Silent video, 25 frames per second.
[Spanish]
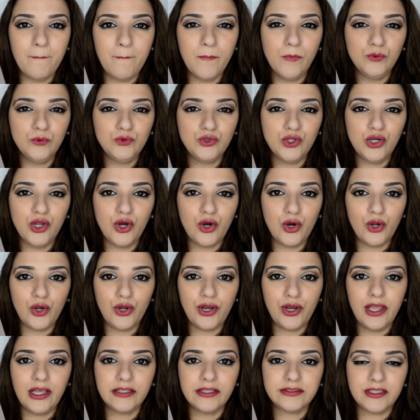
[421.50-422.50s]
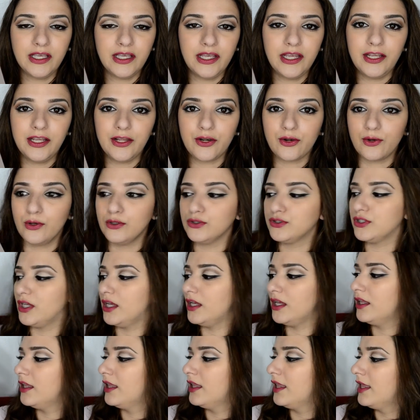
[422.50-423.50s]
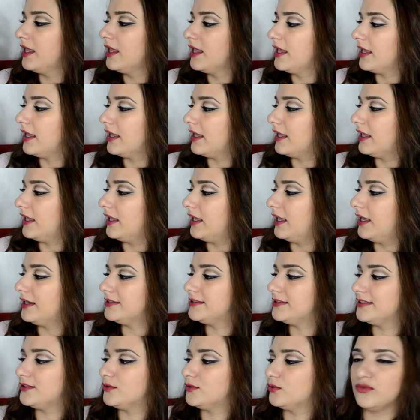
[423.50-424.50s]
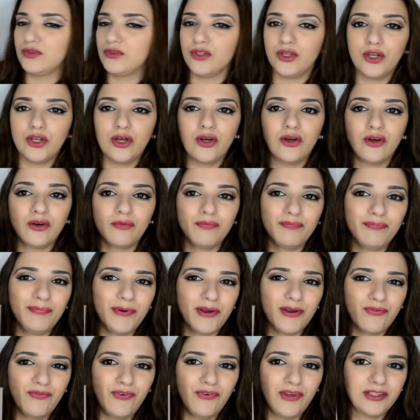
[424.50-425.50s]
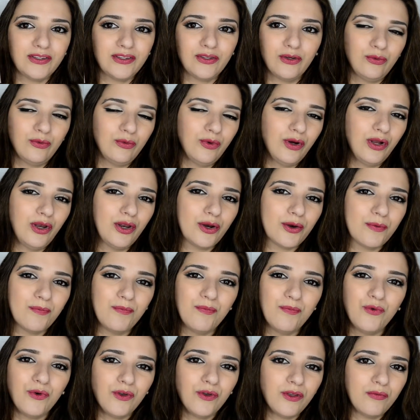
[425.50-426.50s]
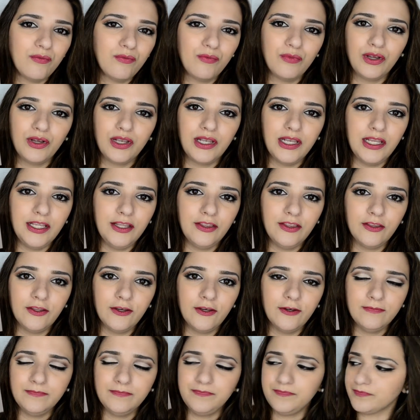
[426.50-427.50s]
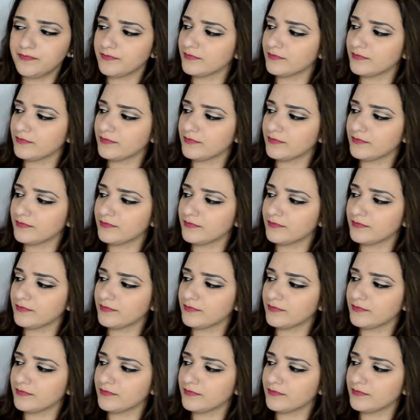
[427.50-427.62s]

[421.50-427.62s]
mucho los colores eh, rosa y este es un tono perfecto, es un color muy muy lindo